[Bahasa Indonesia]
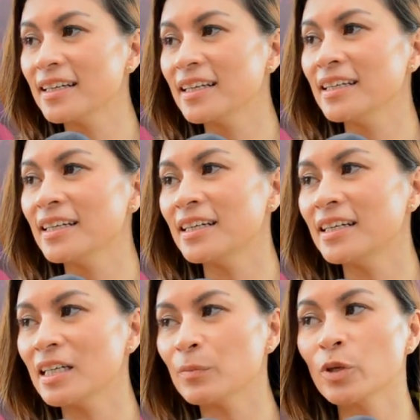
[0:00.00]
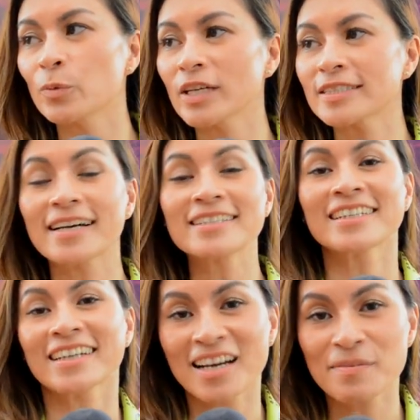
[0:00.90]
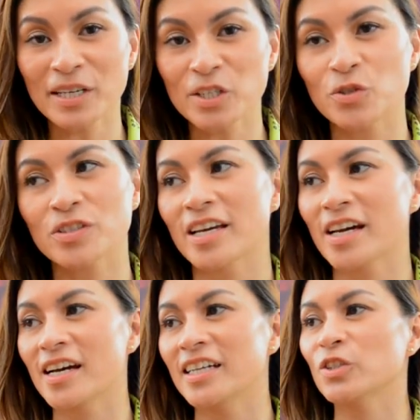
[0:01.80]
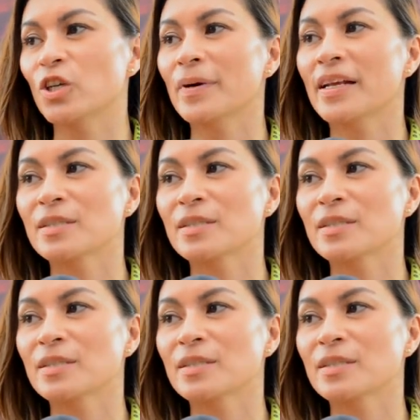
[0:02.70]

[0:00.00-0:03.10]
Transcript: hari ini uh, ibu-ibunya sangat cerah bajunya,